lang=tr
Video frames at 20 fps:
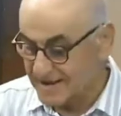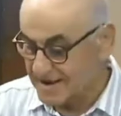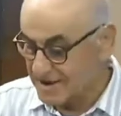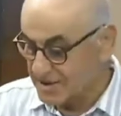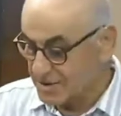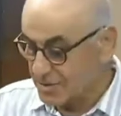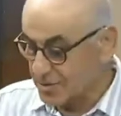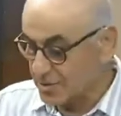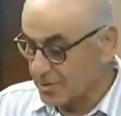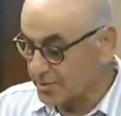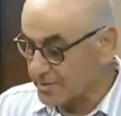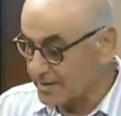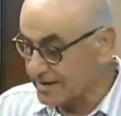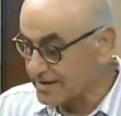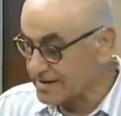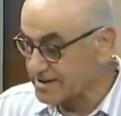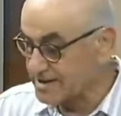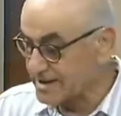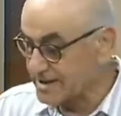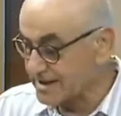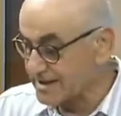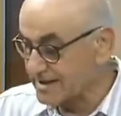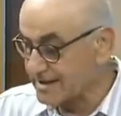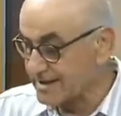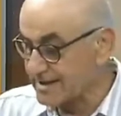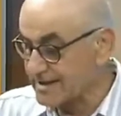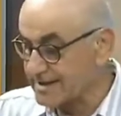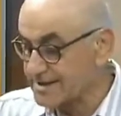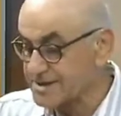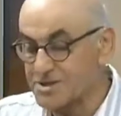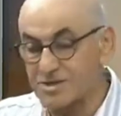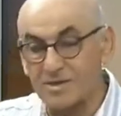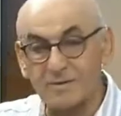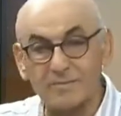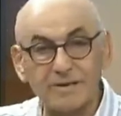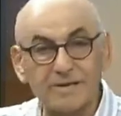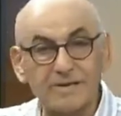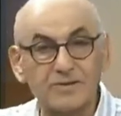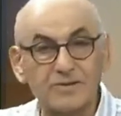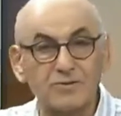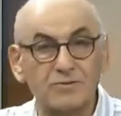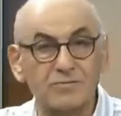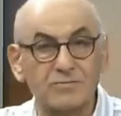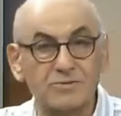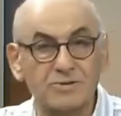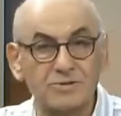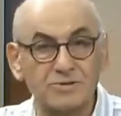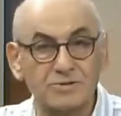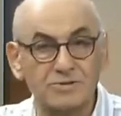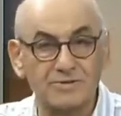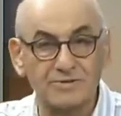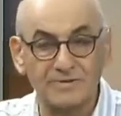Doğu Perinçek de Şam'a gidiyormuş.